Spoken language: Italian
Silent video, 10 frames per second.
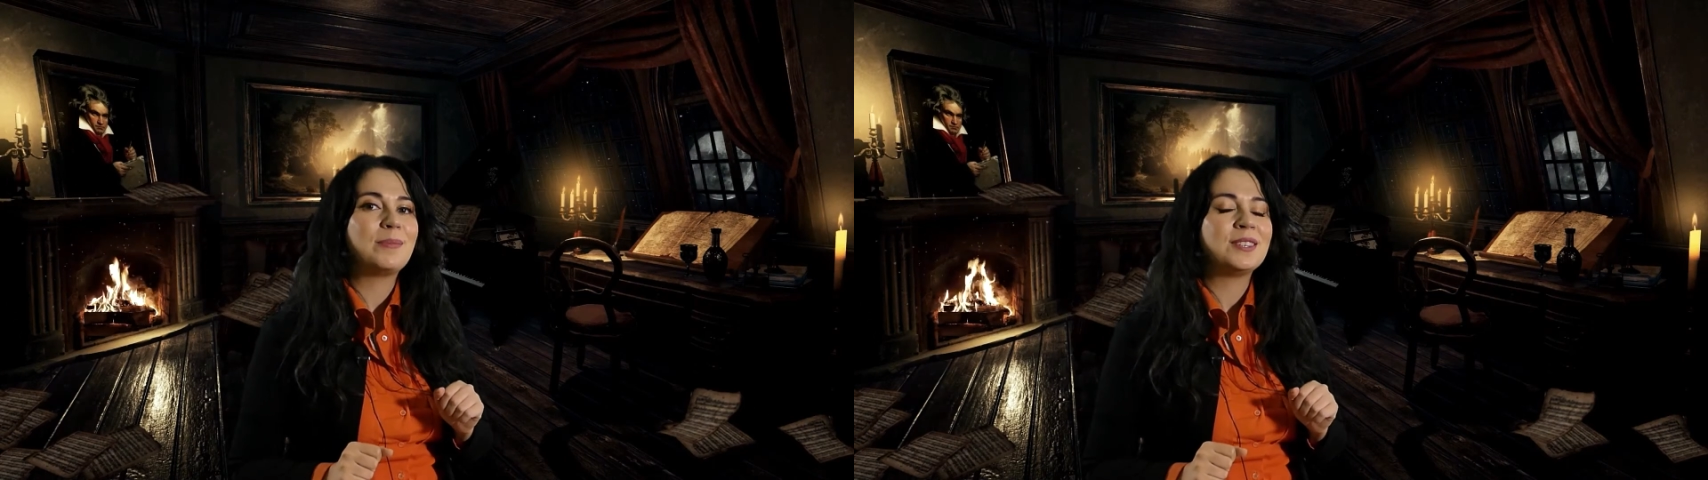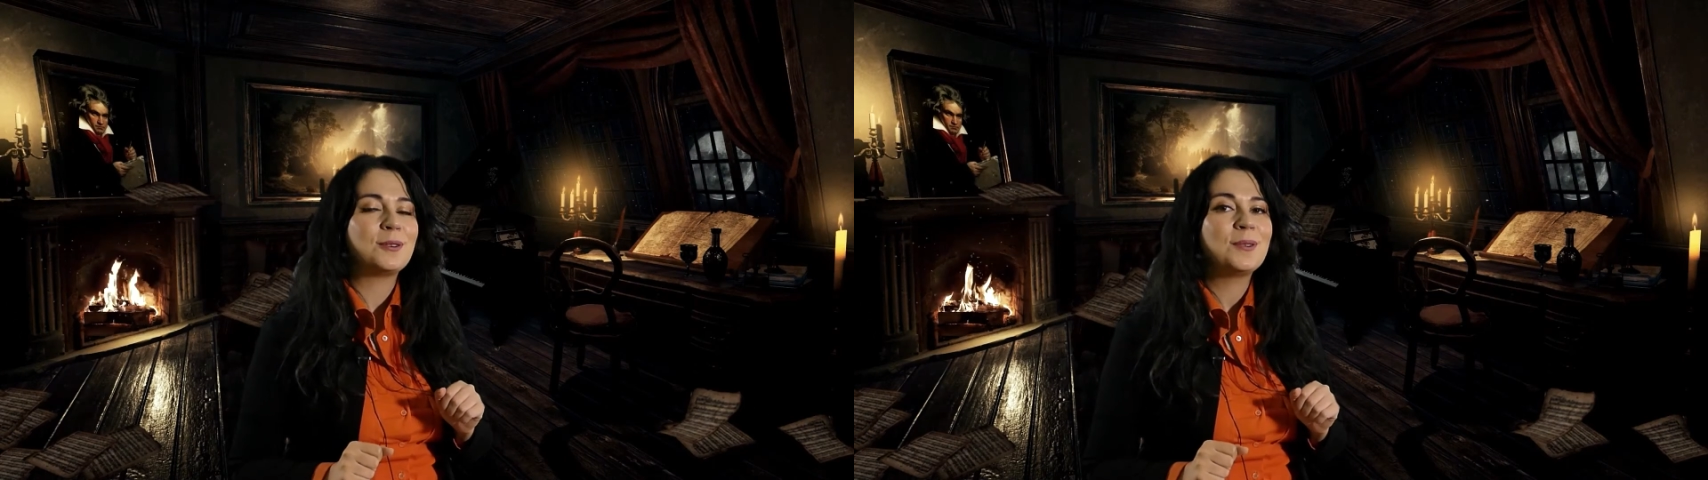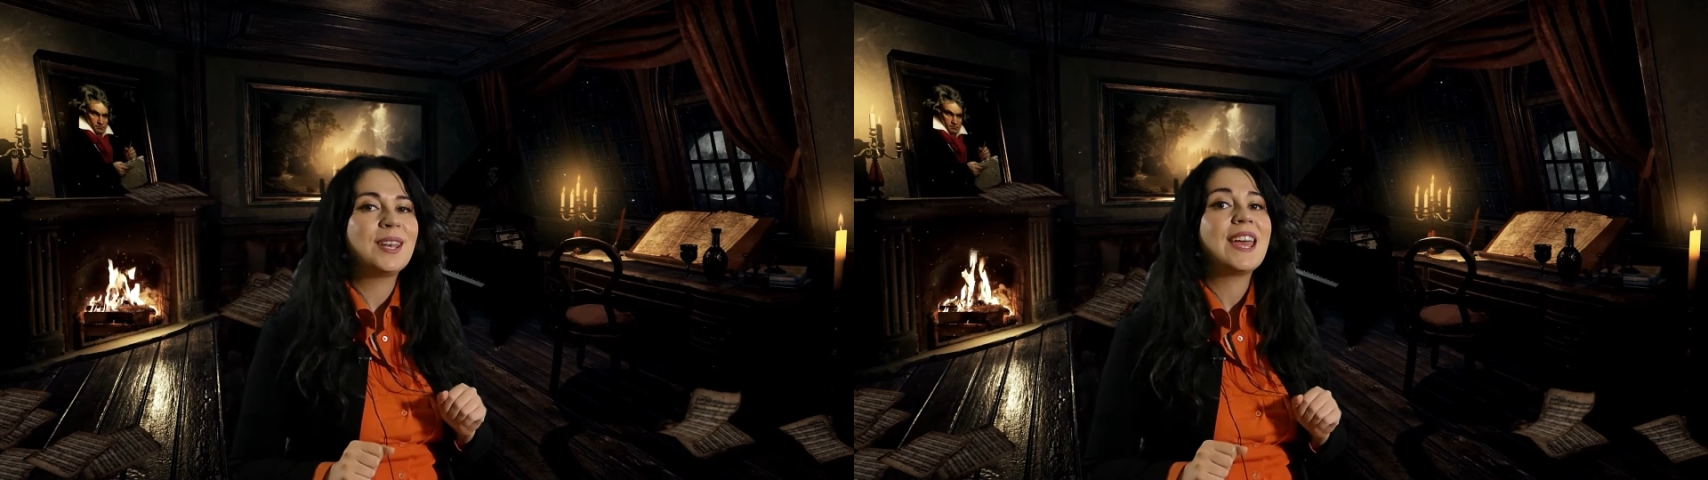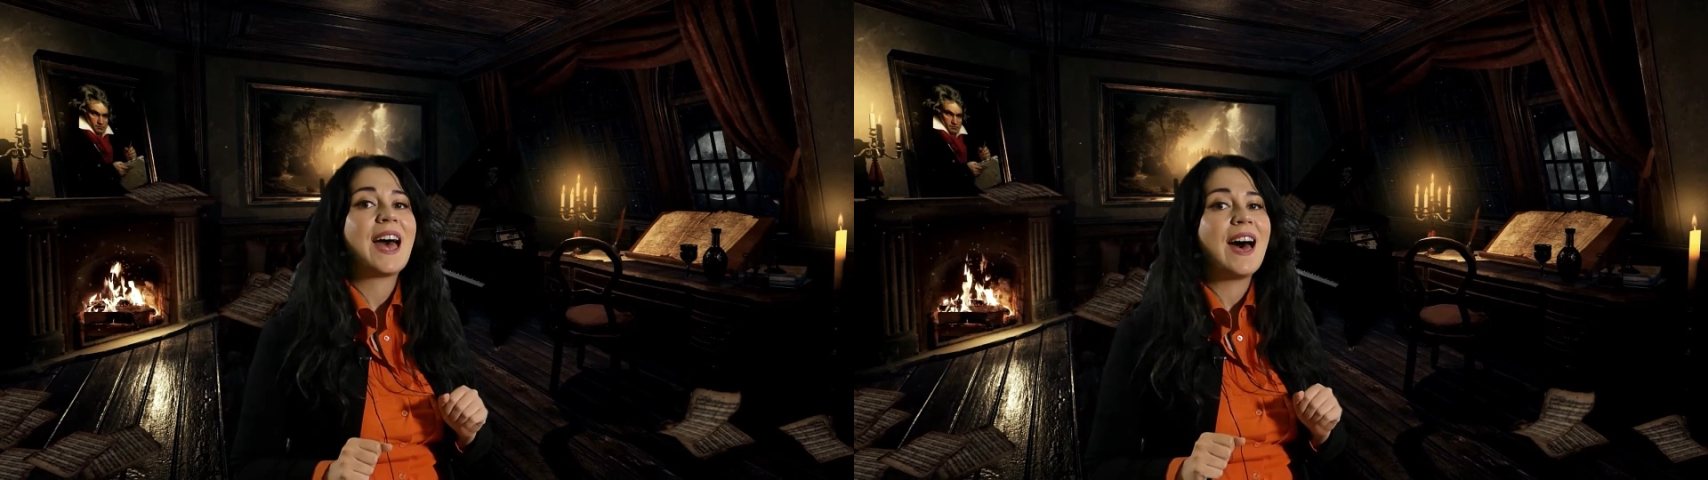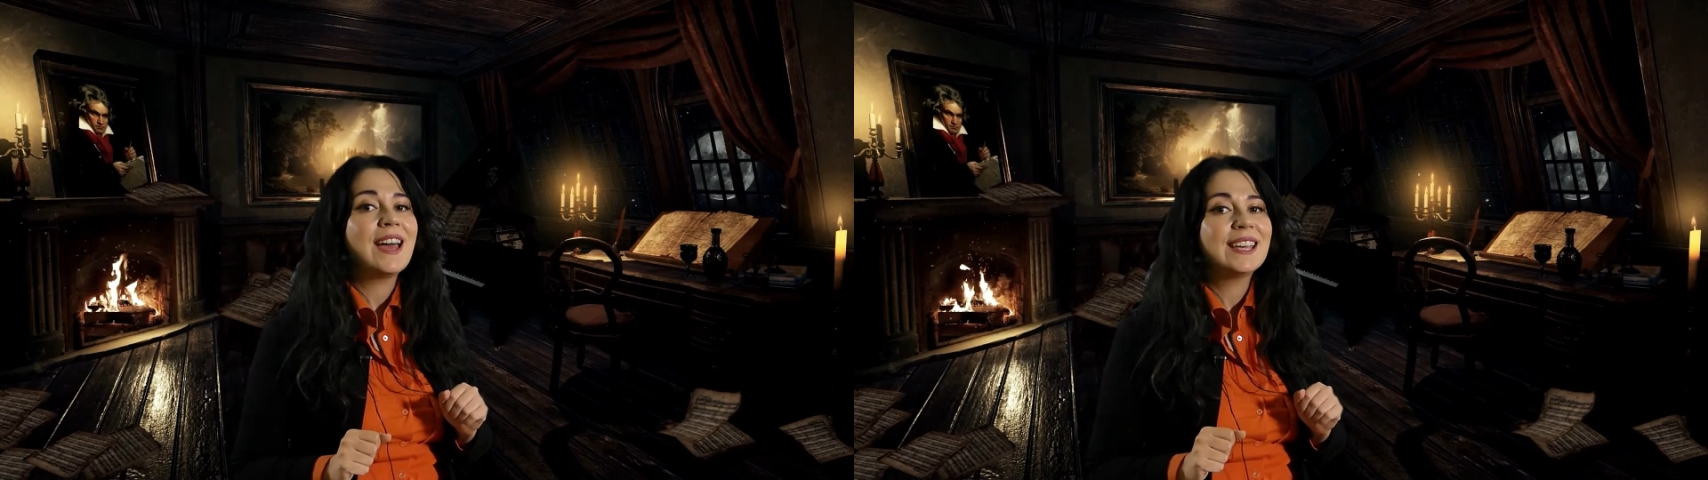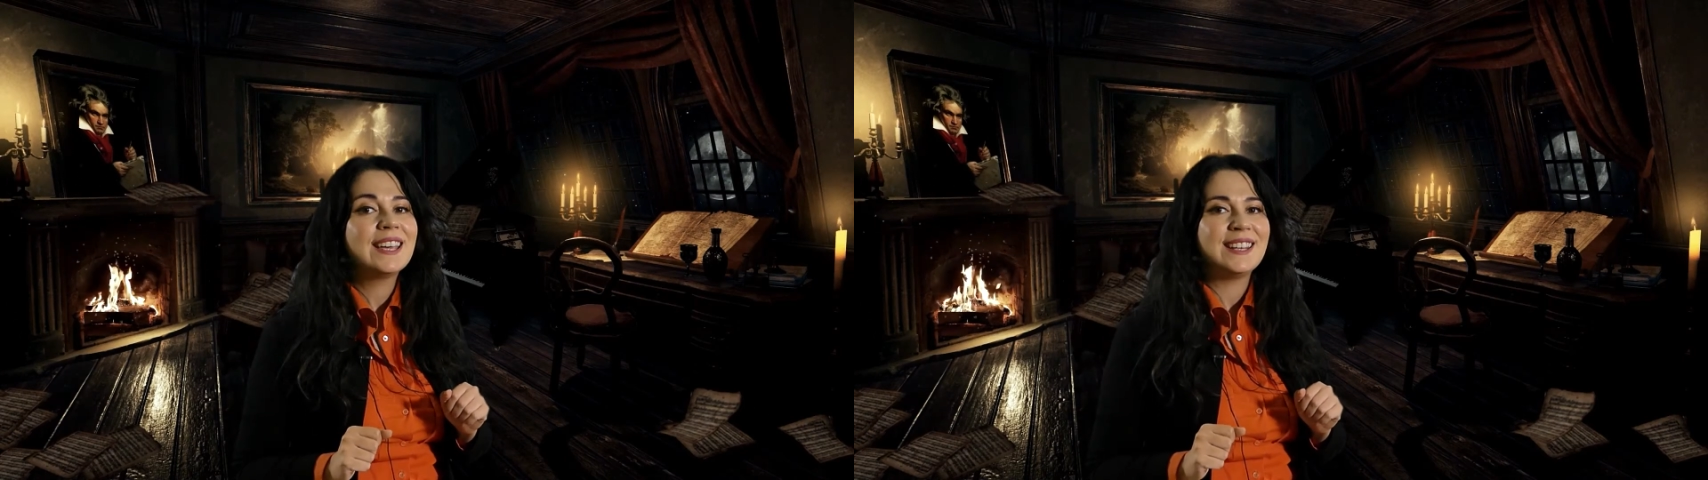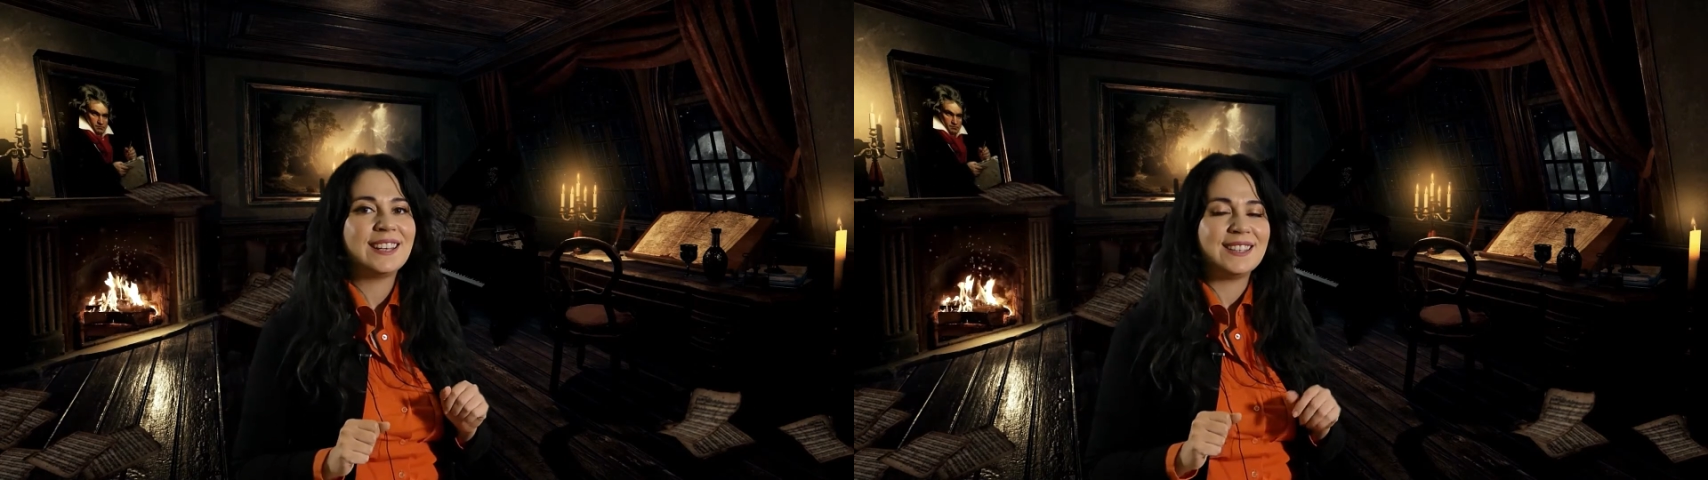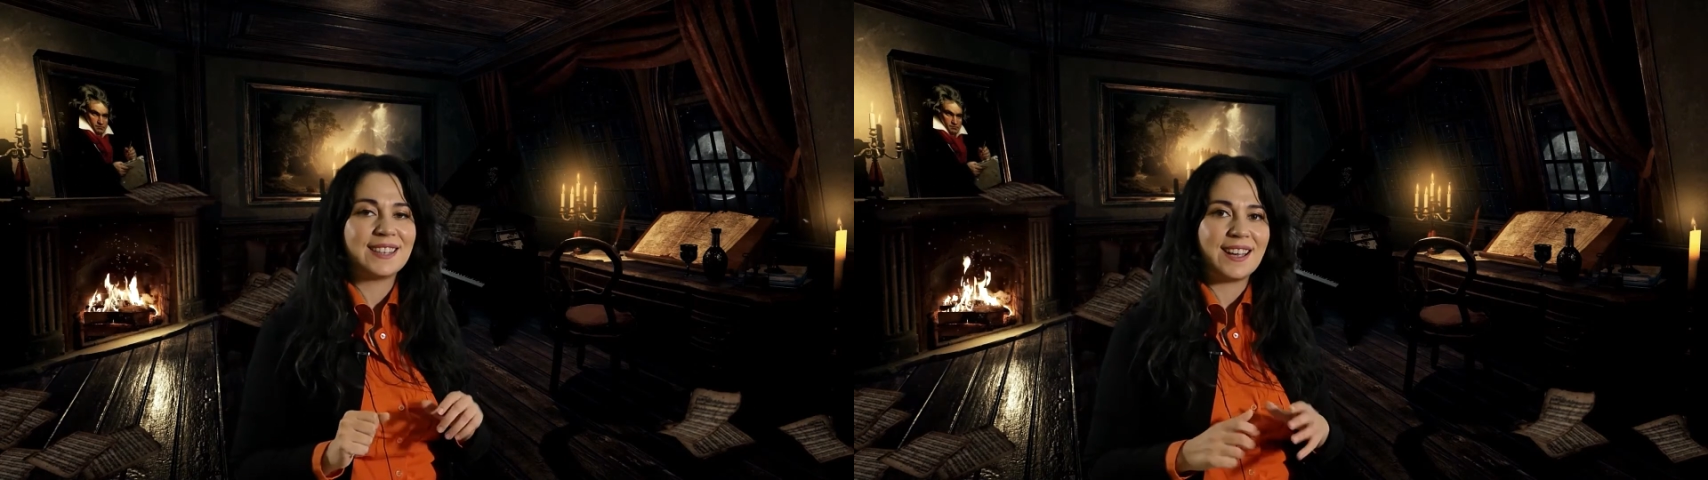padrone anche nei
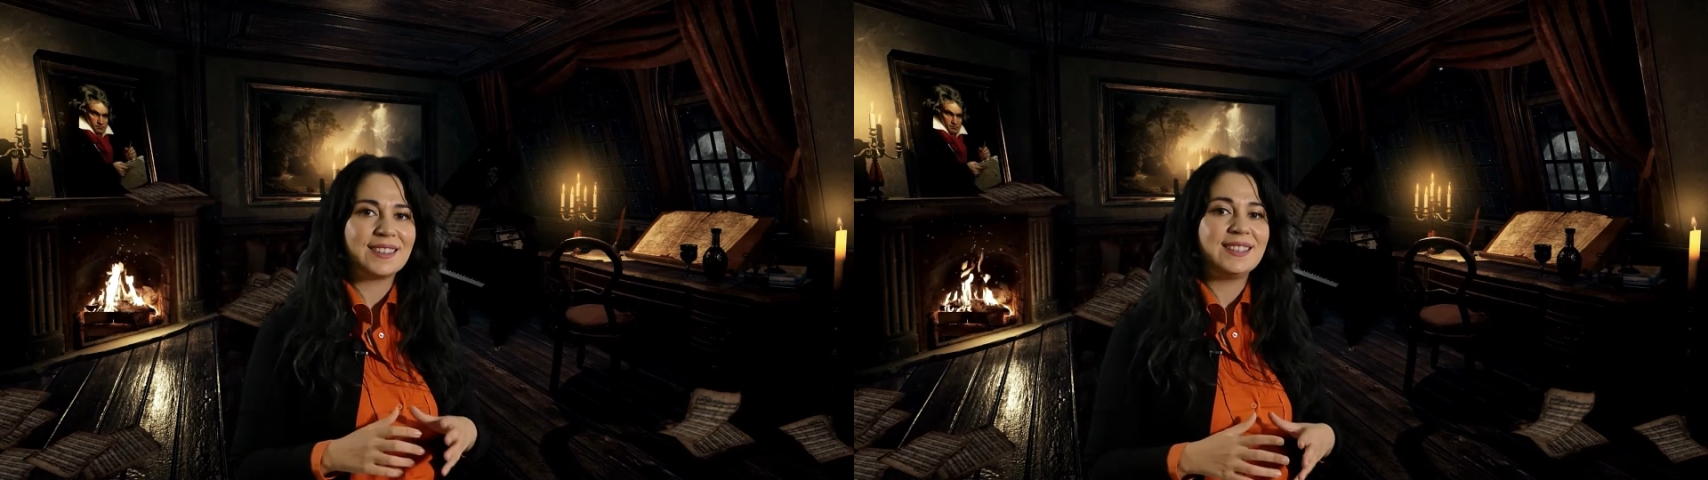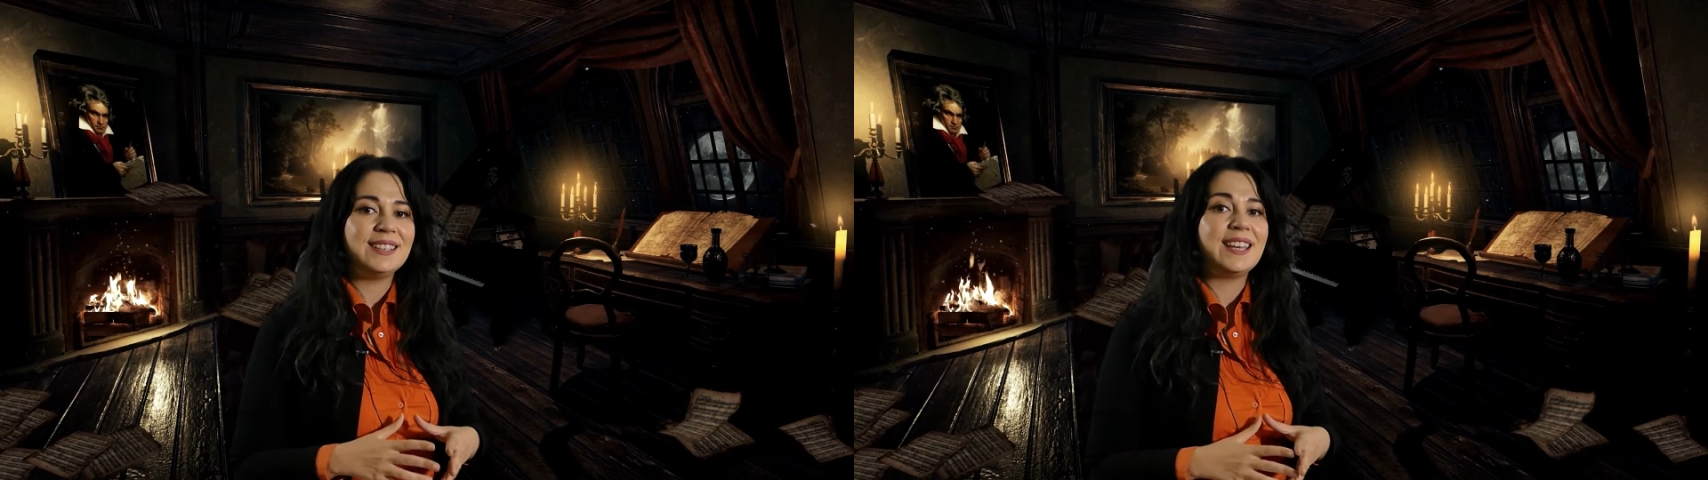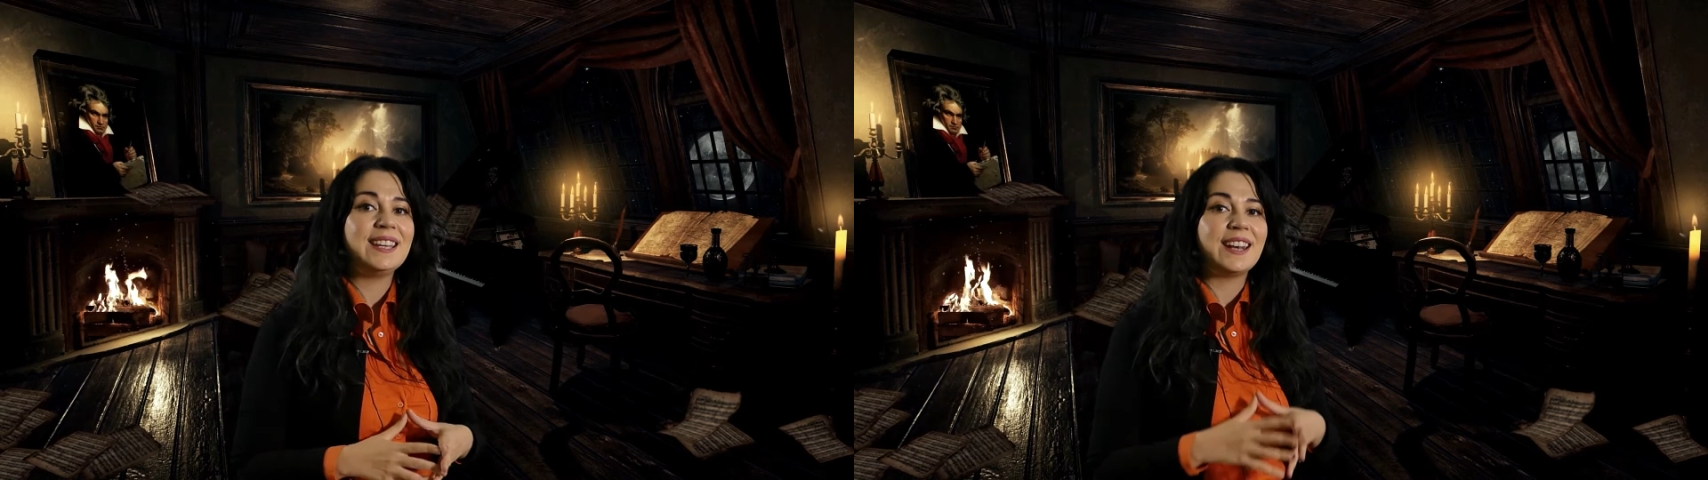ritratti dei